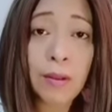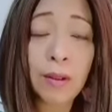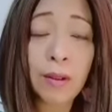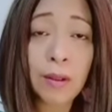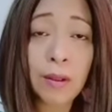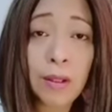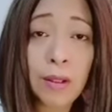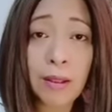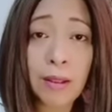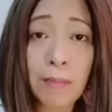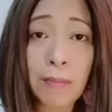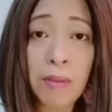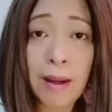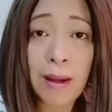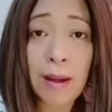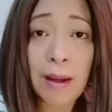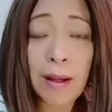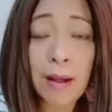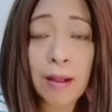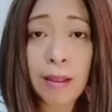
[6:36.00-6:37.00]
nagtabi
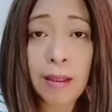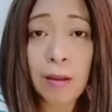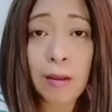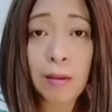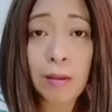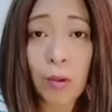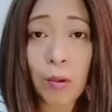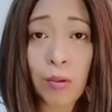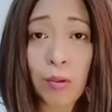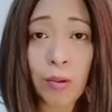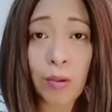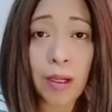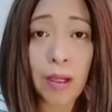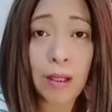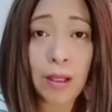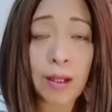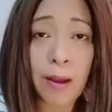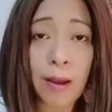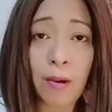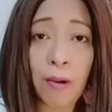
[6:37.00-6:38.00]
lang, eh, todo
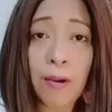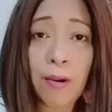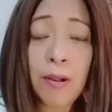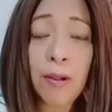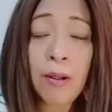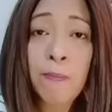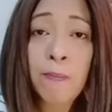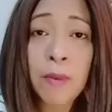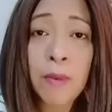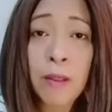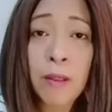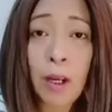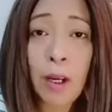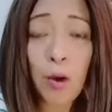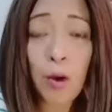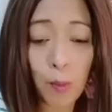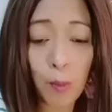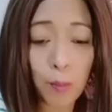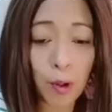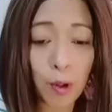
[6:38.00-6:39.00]
kilig kayo,
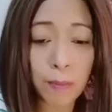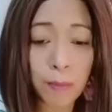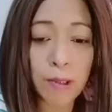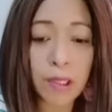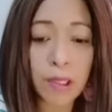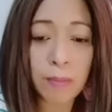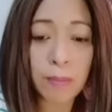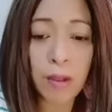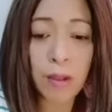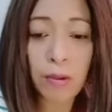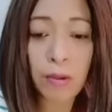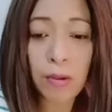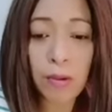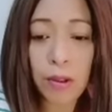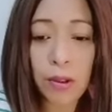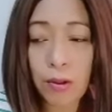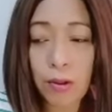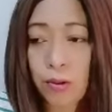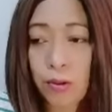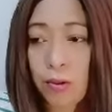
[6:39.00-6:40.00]
ano ang purpose at binuo
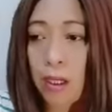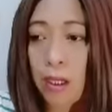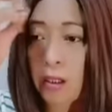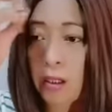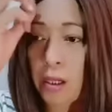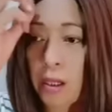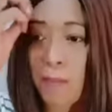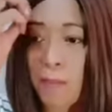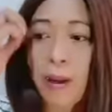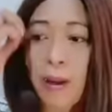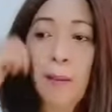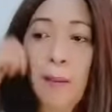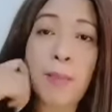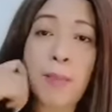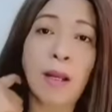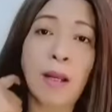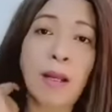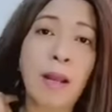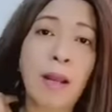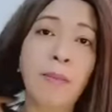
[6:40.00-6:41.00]
ninyo yung headray? Parang
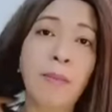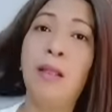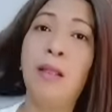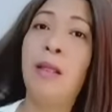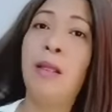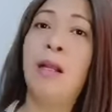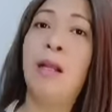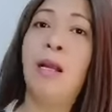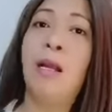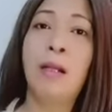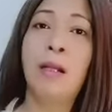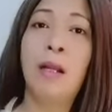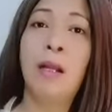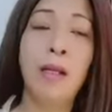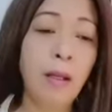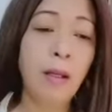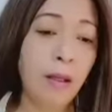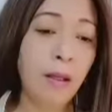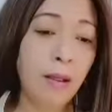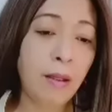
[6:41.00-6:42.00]
panggagamit din lang
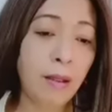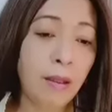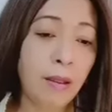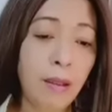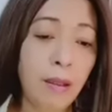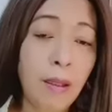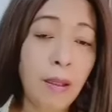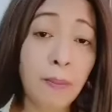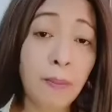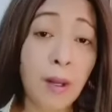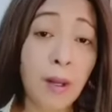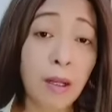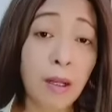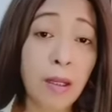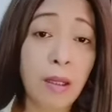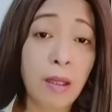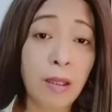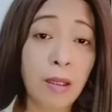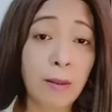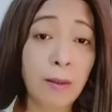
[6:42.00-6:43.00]
naman eh.
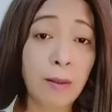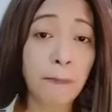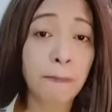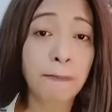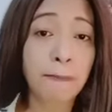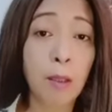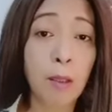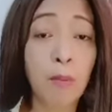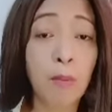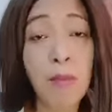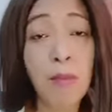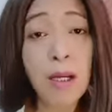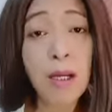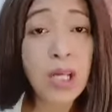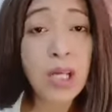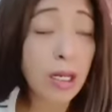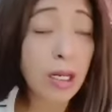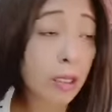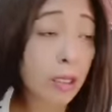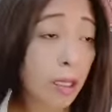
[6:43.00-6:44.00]
Para may mga
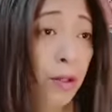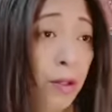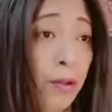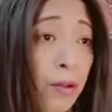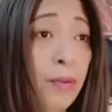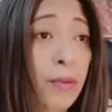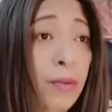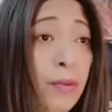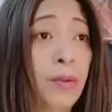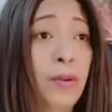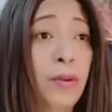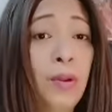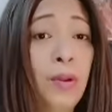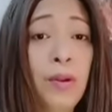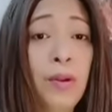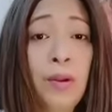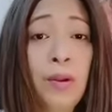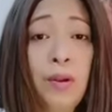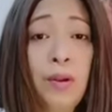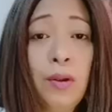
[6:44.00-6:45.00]
channel kayo.
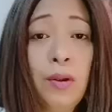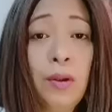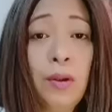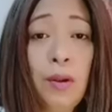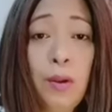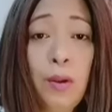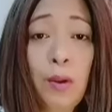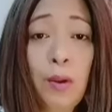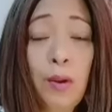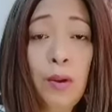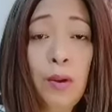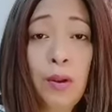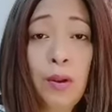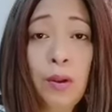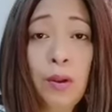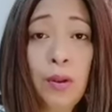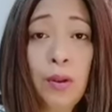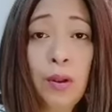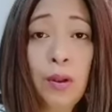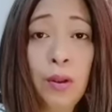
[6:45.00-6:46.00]
Oh,
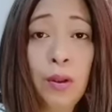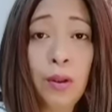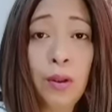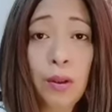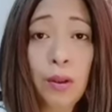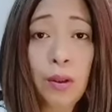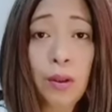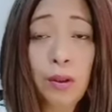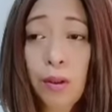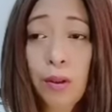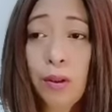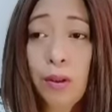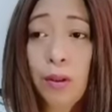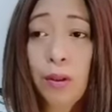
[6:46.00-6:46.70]
no?